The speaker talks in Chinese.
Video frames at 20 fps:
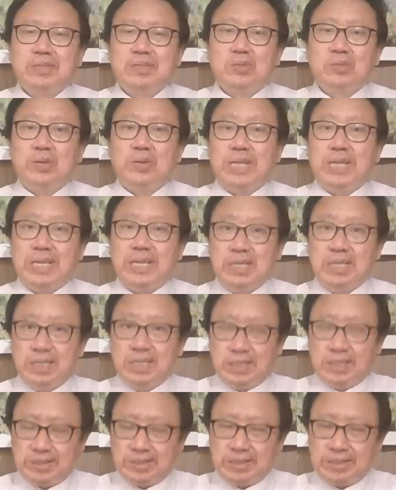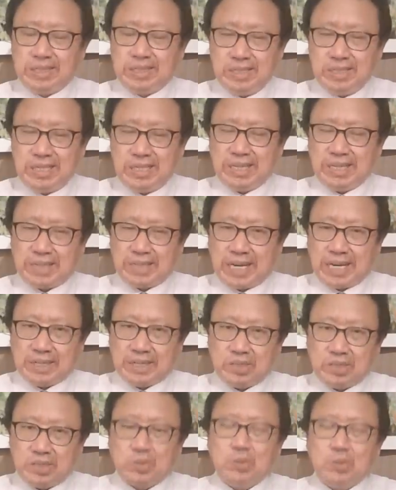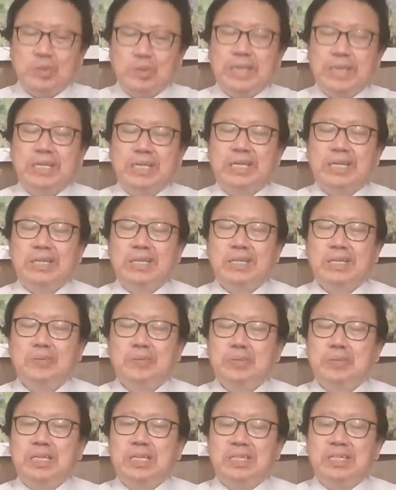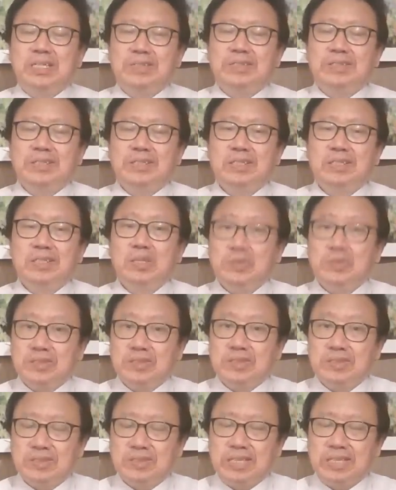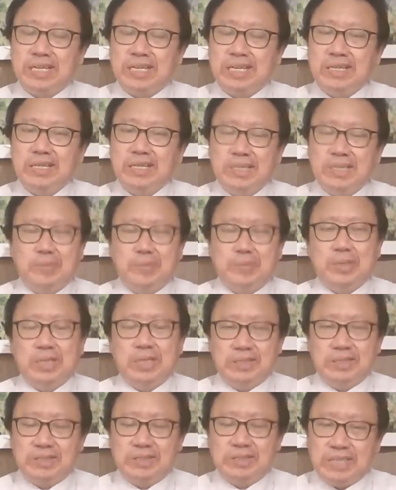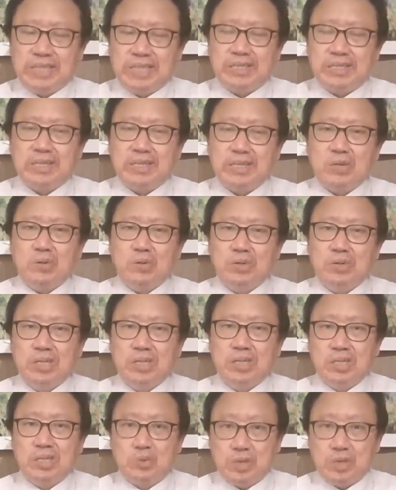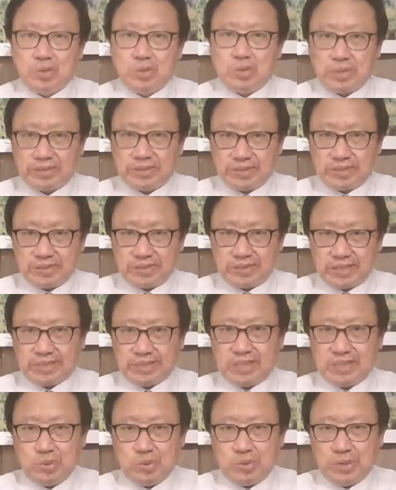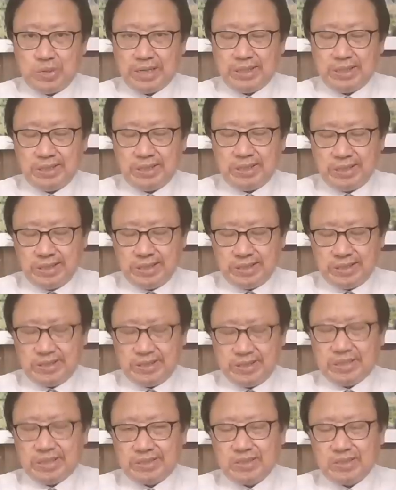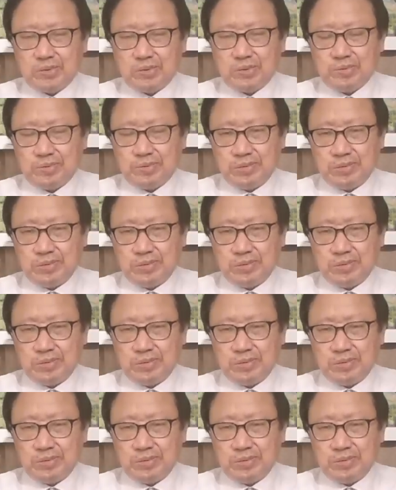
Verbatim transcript: 所以呢，深陷塔西佗原理的不仅仅是六四事件，也不仅仅是天灾人祸，最重要是这个政权，这个制度。